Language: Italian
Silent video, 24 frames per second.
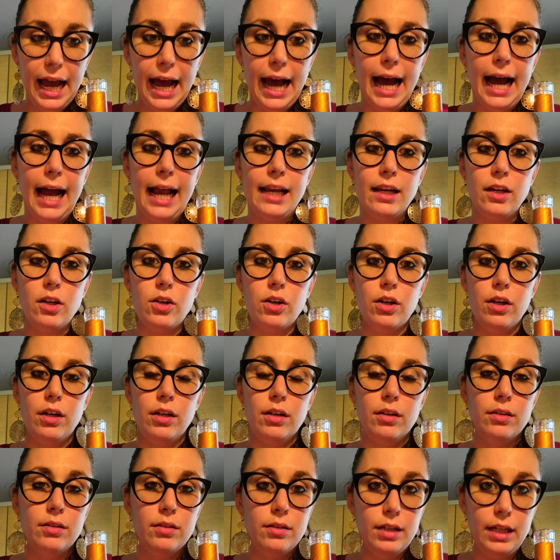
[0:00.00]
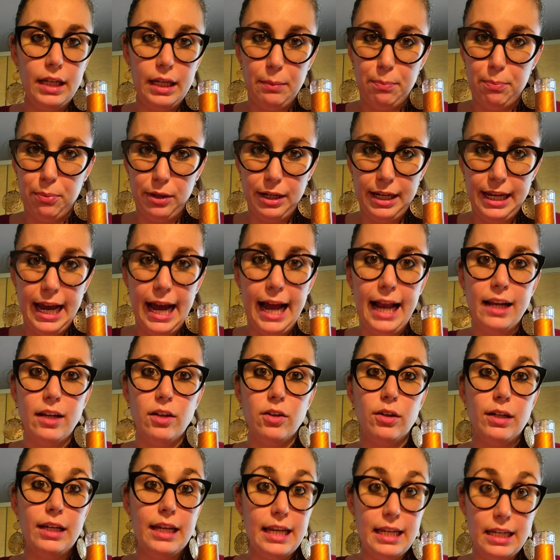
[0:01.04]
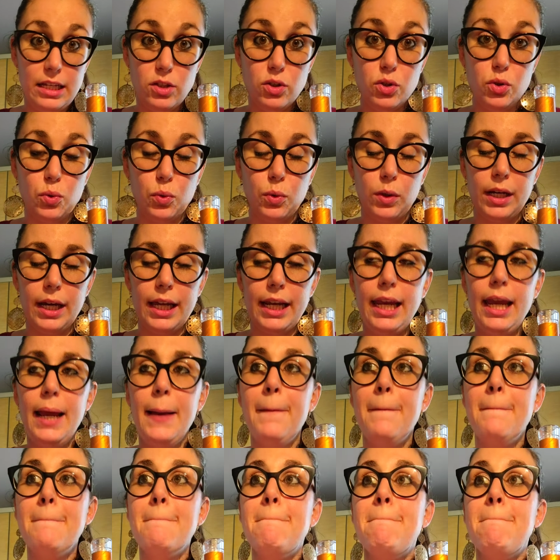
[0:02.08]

alcol, i polialcoli e gli zuccheri,